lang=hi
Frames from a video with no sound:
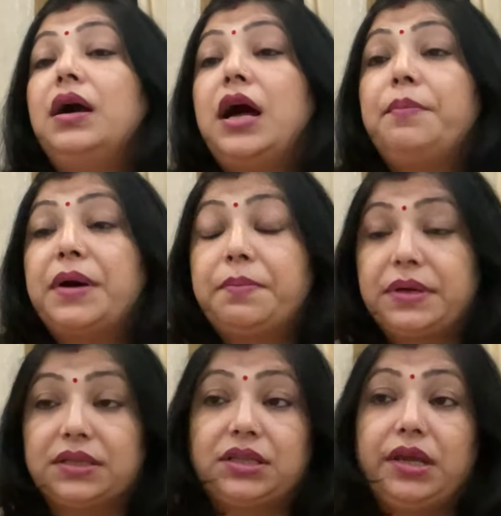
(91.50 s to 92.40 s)
आप अब
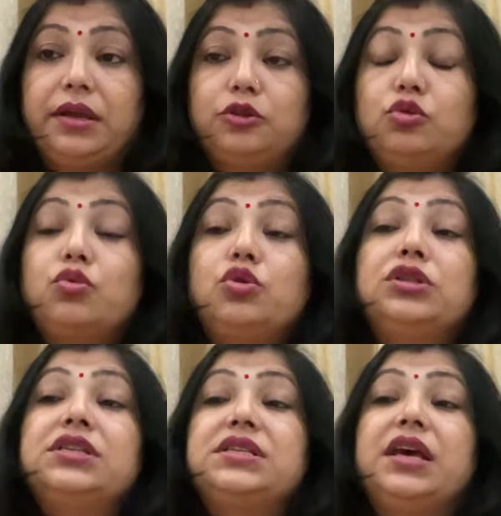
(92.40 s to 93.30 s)
करते हैं तो
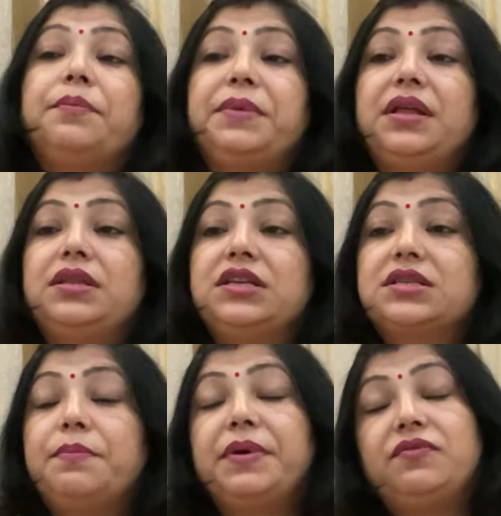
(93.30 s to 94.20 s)
खुद से अपने अंदर
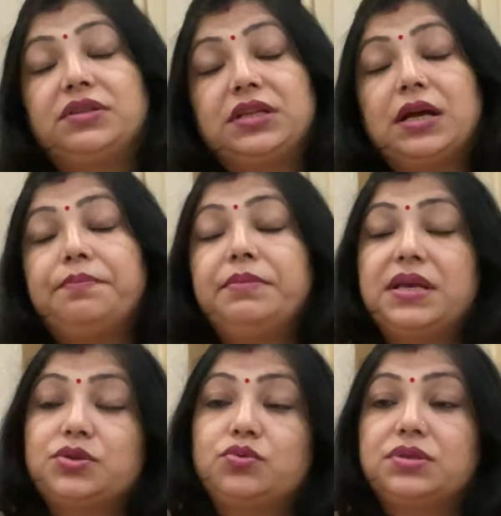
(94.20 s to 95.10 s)
इसका परिवर्तन आप
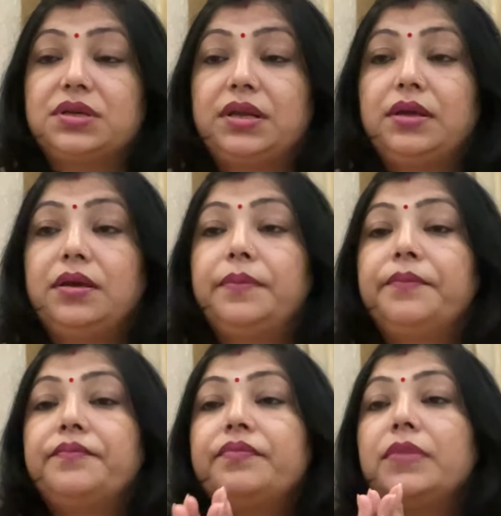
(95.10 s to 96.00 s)
महसूस
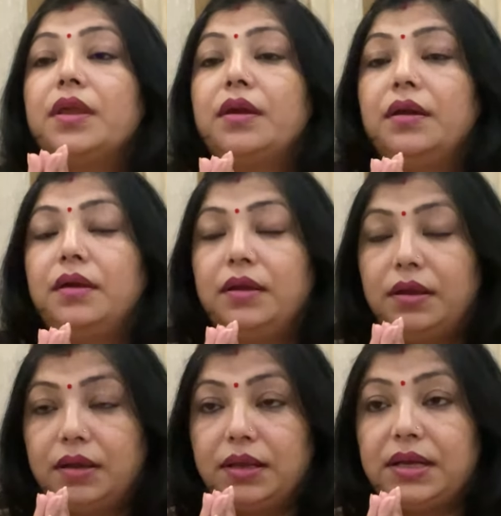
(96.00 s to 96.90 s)

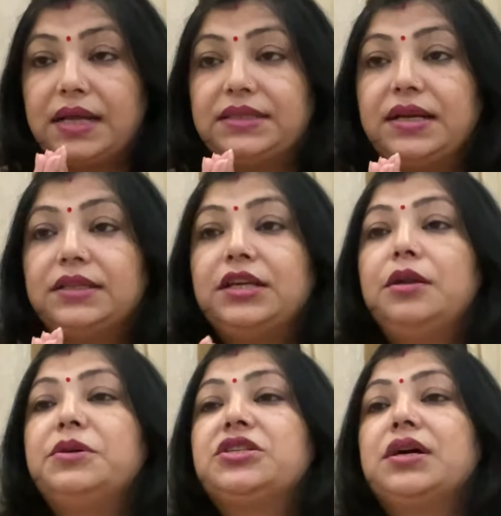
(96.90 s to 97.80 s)
करेंगे राधे राधे
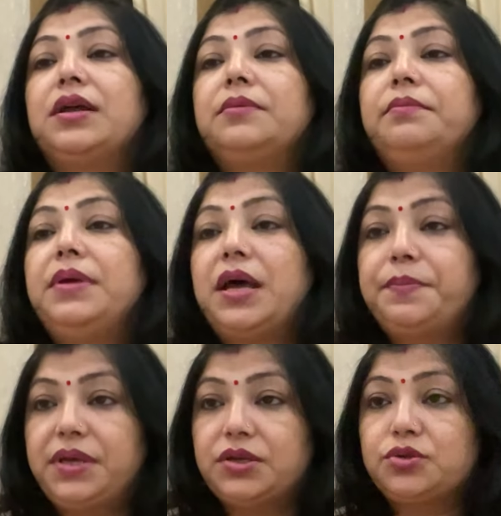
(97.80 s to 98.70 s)
नमस्कार मैं
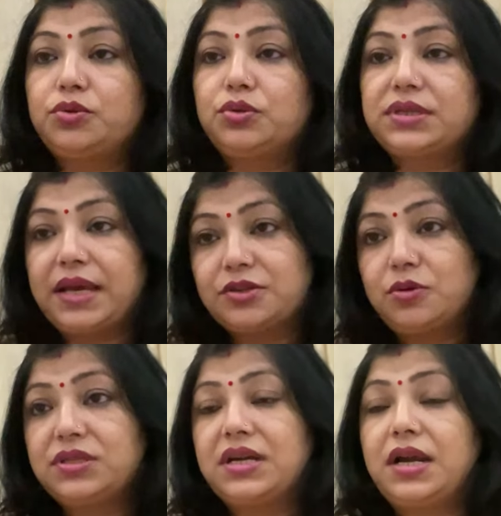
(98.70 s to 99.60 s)
आपकी यशु दोस्त
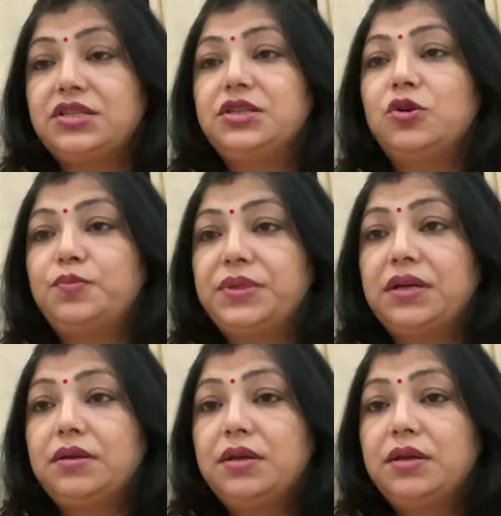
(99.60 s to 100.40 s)
एस्ट्रोलॉजर अर्चना गुप्ता